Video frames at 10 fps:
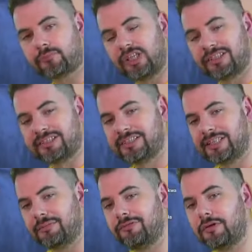z
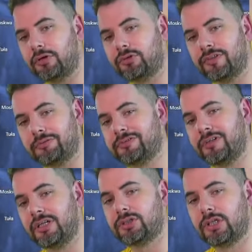systemem frontów
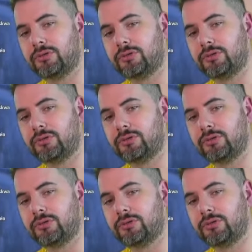atmosferycznych,